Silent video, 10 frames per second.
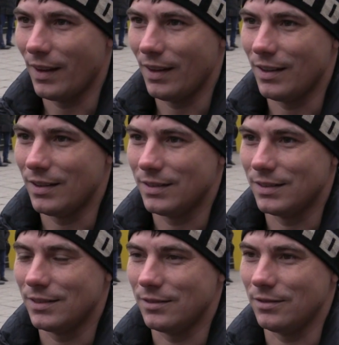Ага.
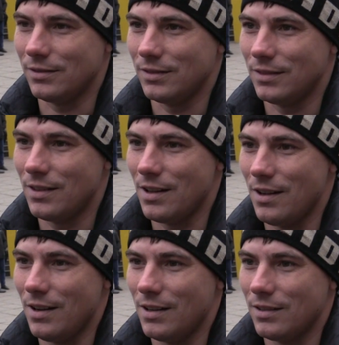А вы
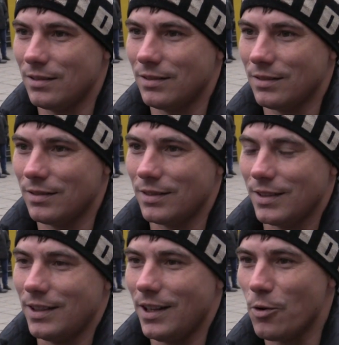сами служили уже в
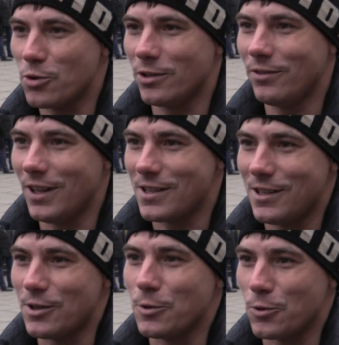армии? Я уже
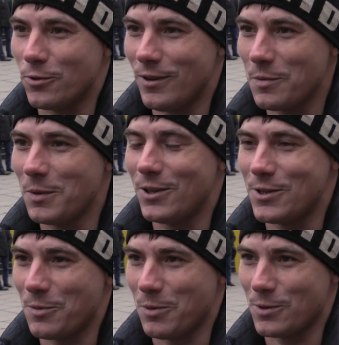12 лет служу в армии и до
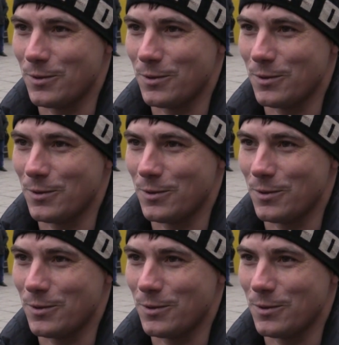сих пор